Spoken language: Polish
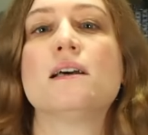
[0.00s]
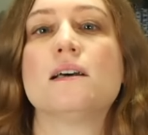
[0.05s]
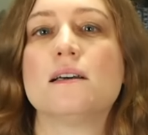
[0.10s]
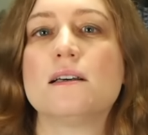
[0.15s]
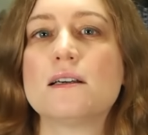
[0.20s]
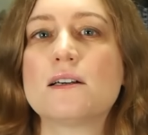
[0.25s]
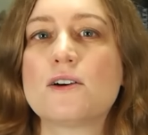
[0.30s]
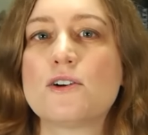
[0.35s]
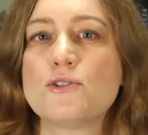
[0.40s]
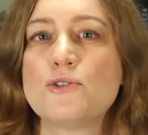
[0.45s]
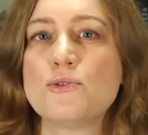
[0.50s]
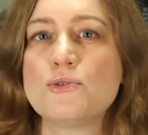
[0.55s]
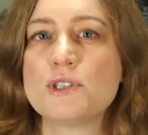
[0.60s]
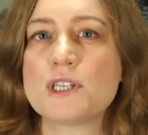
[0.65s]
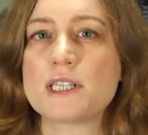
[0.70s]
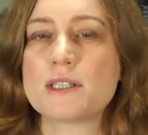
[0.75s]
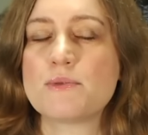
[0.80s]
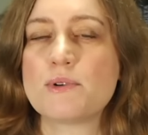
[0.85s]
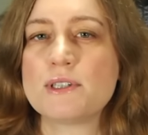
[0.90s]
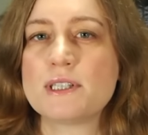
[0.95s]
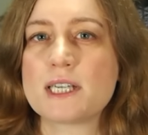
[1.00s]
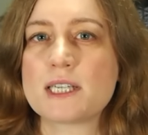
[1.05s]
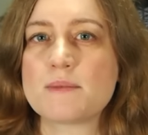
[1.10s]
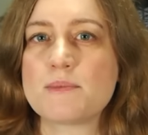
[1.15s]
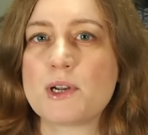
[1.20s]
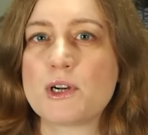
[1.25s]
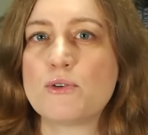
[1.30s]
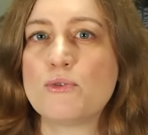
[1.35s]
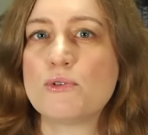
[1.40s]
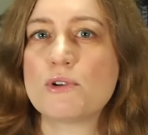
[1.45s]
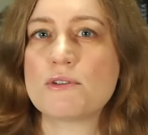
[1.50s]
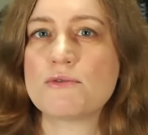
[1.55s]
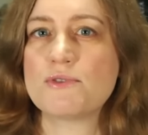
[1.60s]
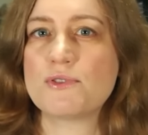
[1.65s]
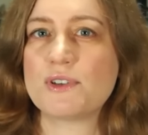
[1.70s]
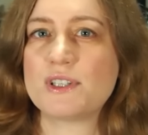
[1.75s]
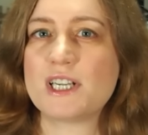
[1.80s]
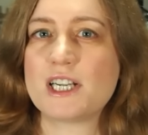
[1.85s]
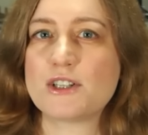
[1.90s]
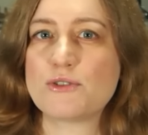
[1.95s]
E, koniunkcja Słońca z Merkurem w
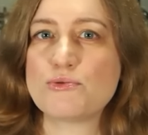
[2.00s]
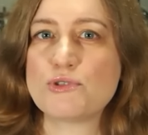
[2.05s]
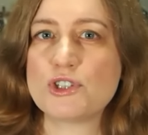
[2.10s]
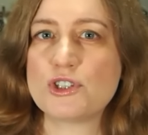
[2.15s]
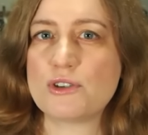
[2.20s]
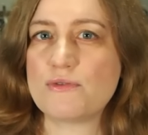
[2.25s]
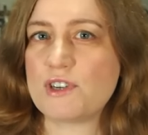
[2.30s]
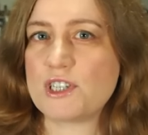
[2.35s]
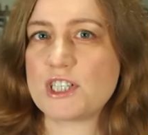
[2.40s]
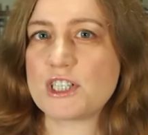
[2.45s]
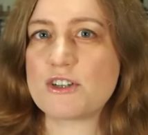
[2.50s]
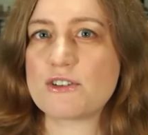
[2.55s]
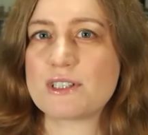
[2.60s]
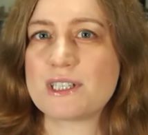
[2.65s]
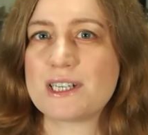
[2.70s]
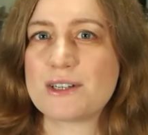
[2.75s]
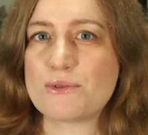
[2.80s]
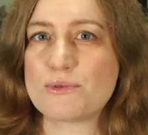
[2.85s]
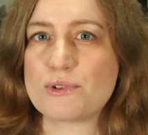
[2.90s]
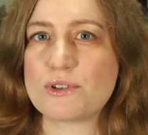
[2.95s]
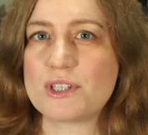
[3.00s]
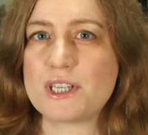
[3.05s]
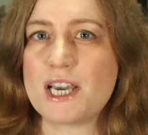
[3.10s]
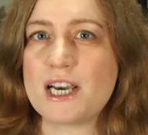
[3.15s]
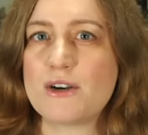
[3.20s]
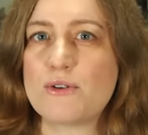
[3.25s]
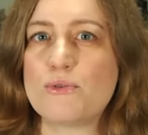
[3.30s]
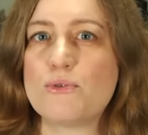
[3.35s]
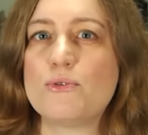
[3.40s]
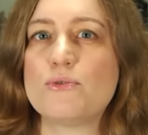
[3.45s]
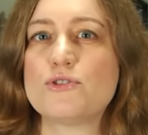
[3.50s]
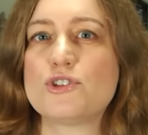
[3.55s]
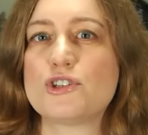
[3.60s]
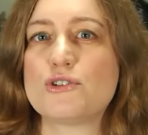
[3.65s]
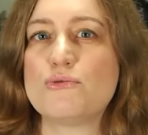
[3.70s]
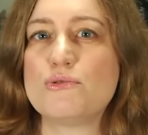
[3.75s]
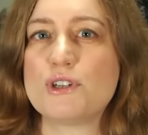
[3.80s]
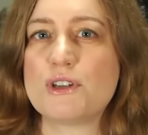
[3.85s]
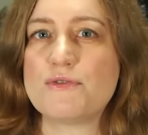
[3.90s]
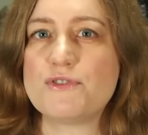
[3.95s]
kwadraturze do farzego znaku Zodiaku,
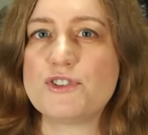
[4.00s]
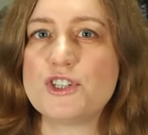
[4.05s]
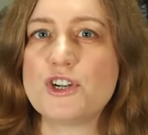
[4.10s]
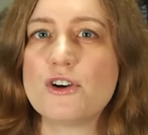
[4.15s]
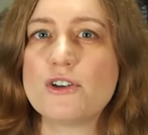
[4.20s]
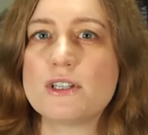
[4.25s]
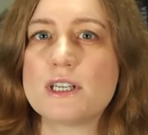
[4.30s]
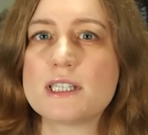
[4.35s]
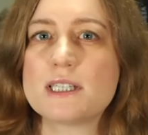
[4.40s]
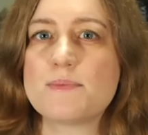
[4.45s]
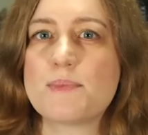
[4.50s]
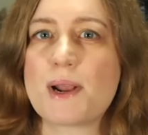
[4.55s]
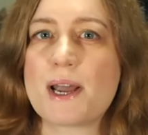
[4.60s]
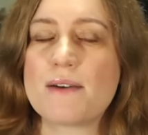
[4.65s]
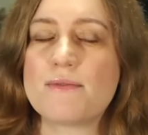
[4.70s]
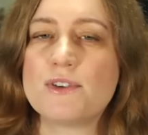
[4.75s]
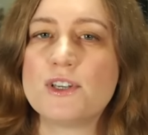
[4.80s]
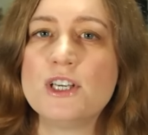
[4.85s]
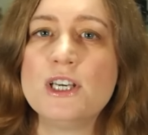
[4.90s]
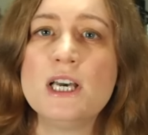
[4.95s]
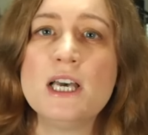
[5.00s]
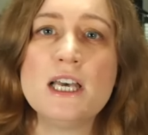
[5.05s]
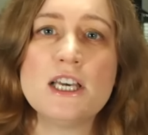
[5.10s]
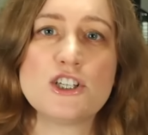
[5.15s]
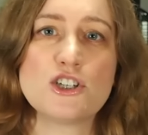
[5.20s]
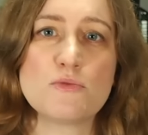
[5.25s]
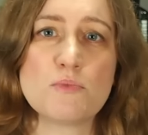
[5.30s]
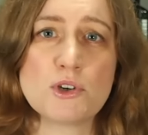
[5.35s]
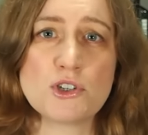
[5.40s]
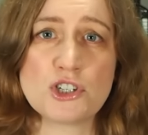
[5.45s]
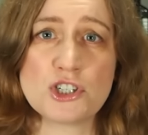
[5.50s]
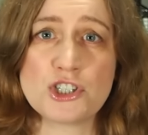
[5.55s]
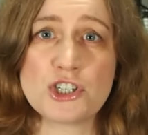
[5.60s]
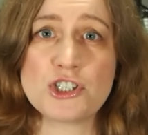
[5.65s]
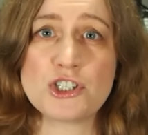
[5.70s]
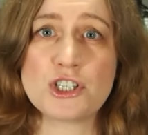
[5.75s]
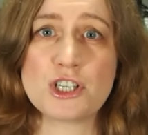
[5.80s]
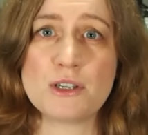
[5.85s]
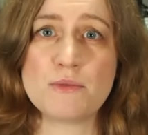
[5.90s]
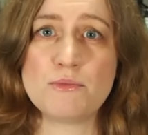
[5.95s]
szczególnie w środę, sprawi, że
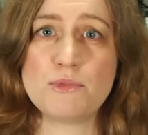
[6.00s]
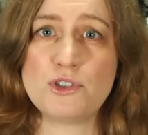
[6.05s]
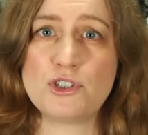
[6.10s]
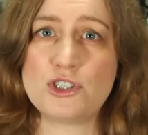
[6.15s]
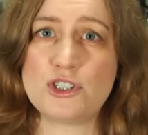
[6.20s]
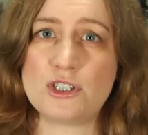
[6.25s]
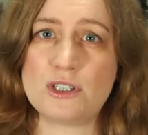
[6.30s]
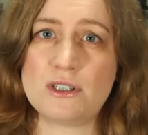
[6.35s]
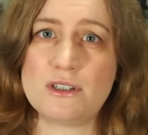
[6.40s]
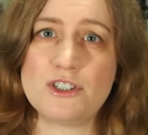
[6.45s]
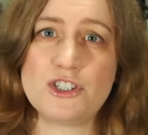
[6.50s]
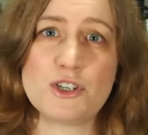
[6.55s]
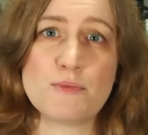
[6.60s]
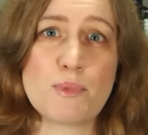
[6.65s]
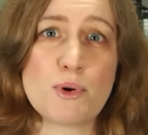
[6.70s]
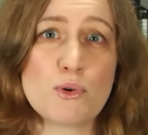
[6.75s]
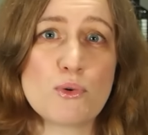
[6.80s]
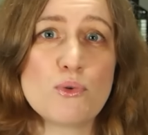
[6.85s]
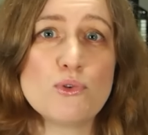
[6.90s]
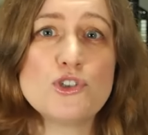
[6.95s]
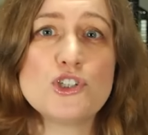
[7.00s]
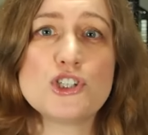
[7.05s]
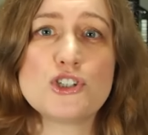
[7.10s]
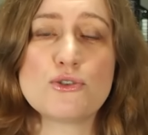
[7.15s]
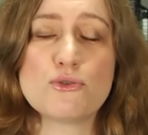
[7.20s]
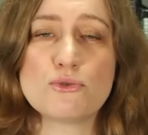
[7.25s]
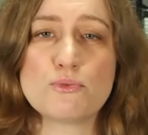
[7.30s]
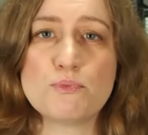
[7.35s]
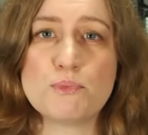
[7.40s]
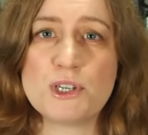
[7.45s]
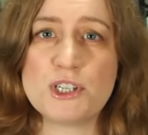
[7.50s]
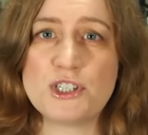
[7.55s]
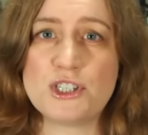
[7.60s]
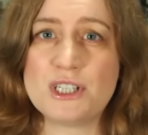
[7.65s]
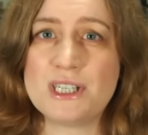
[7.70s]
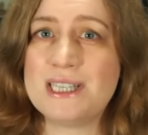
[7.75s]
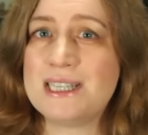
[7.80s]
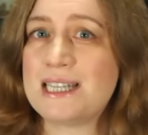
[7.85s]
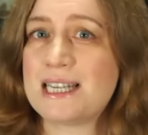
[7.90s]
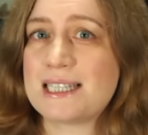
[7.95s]
możecie z kimś e, się pokłócić lub mieć
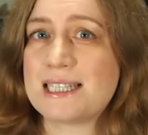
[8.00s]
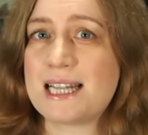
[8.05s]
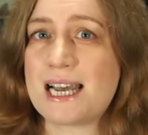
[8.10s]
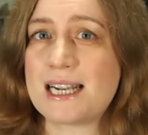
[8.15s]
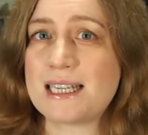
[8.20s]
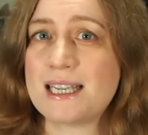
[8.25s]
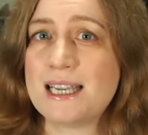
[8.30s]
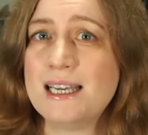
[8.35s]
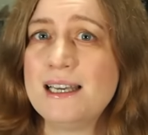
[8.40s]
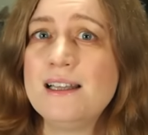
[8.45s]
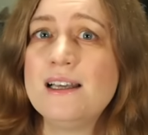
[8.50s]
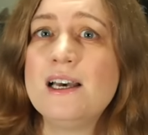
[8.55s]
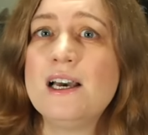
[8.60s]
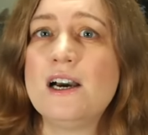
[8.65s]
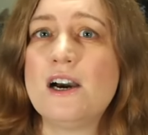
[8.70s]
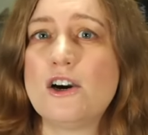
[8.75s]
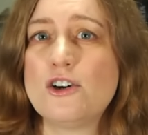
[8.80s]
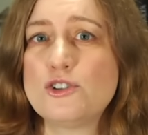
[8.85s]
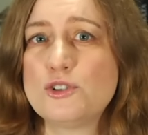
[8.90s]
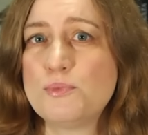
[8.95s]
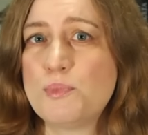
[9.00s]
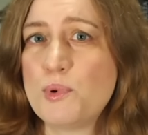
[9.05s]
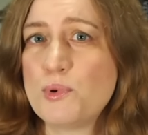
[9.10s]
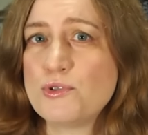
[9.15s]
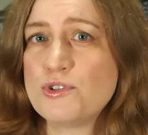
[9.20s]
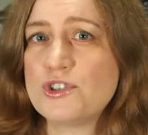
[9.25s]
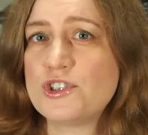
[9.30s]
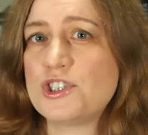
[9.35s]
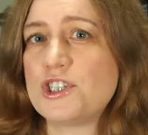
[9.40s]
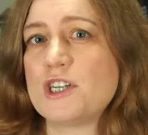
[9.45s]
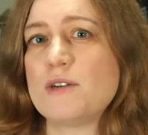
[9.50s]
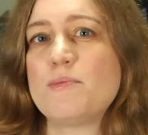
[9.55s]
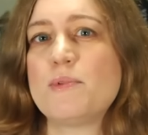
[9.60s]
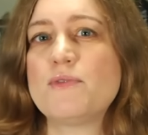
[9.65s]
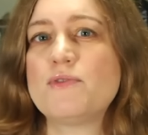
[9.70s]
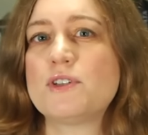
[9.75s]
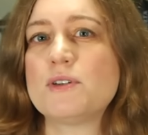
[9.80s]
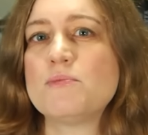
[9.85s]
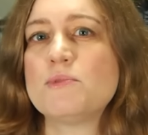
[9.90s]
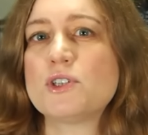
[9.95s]
inne zdanie. Odpuśćcie,
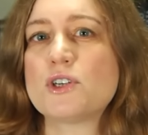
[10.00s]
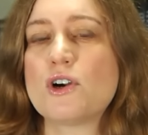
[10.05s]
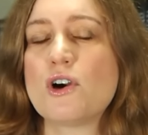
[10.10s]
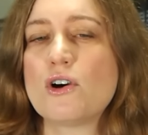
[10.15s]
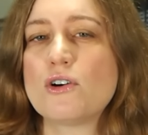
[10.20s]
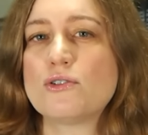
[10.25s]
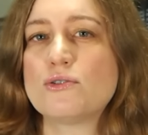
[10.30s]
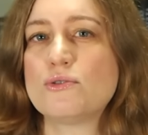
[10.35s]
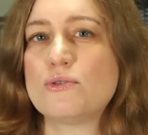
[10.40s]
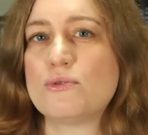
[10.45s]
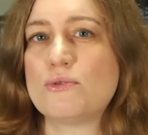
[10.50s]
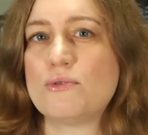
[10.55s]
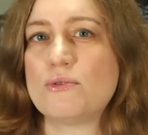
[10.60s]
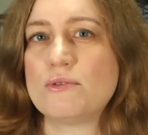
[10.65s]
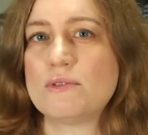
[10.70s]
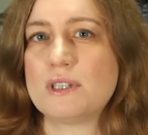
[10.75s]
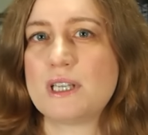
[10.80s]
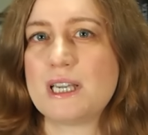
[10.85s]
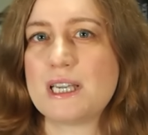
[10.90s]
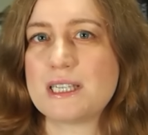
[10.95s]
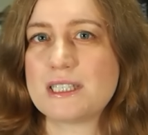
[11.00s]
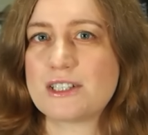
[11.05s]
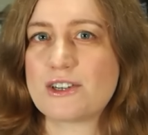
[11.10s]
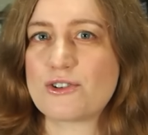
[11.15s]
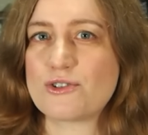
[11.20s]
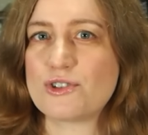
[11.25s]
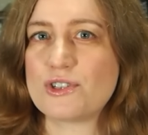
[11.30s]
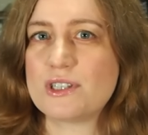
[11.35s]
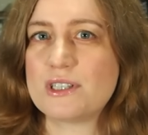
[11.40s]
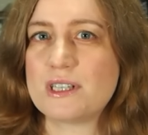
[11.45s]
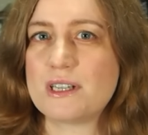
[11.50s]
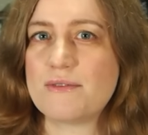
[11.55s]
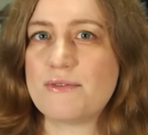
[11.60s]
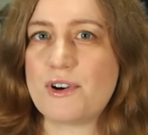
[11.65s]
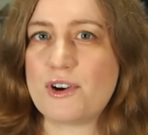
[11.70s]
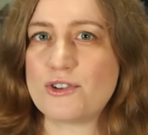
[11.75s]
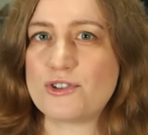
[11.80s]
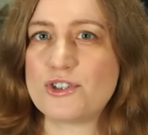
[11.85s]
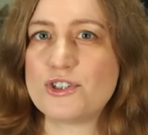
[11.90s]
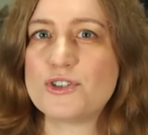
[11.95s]
bo w tym tygodniu nie jest korzystne
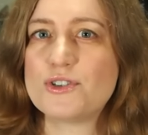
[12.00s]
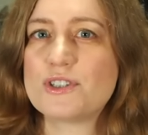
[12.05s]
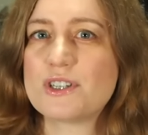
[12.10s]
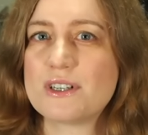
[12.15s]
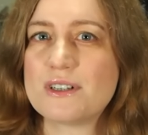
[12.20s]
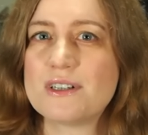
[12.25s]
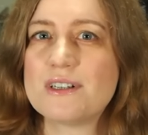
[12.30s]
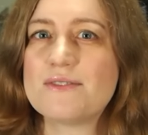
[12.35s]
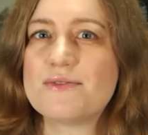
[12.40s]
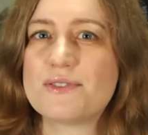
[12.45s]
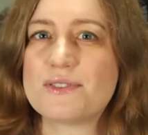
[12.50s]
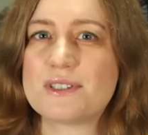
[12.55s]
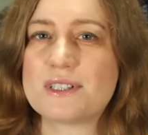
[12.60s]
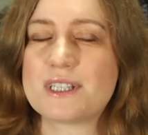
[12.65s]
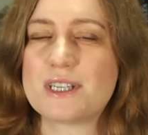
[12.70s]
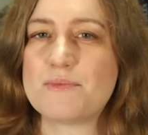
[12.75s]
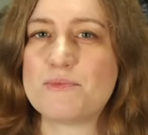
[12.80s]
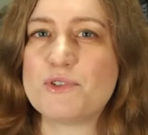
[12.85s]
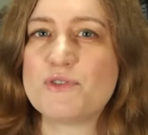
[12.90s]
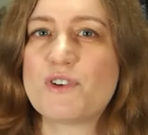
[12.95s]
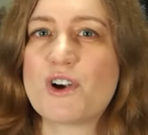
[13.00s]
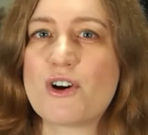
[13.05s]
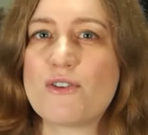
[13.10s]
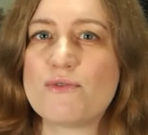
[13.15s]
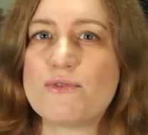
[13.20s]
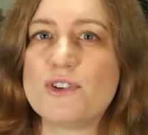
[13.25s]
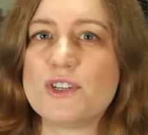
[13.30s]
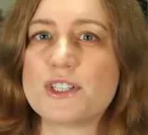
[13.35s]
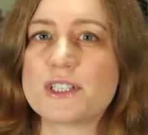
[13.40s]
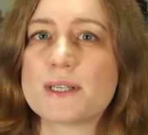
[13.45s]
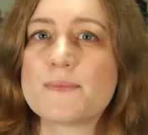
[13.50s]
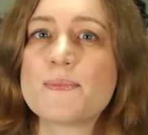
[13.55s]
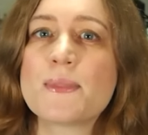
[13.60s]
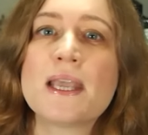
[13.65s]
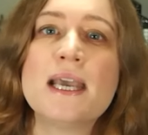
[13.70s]
wchodzić e, z kimś w konflikt.